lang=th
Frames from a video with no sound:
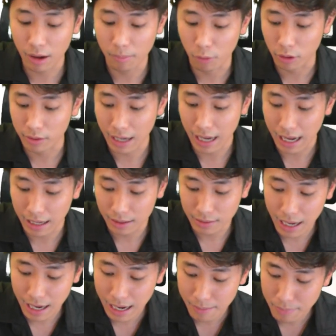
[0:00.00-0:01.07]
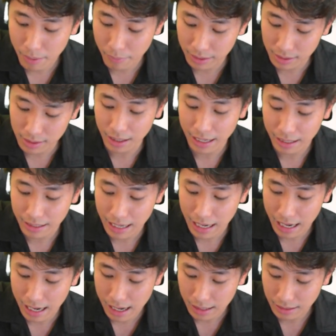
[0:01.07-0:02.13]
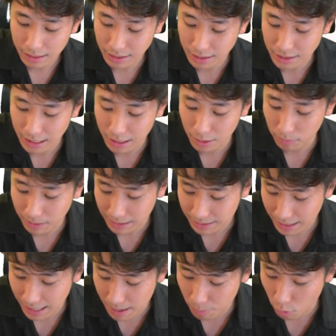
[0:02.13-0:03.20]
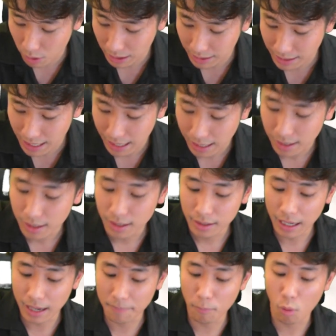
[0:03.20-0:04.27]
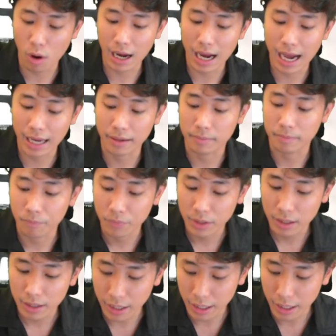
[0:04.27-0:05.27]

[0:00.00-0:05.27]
มันเท่ากันหมด อ่ะถ้างั้นแปลว่าเลือกไงก็ได้ อ่ะถ้าจะใช้ลบกันก็ได้ บวกกันก็ได้ ถ้าบวกกัน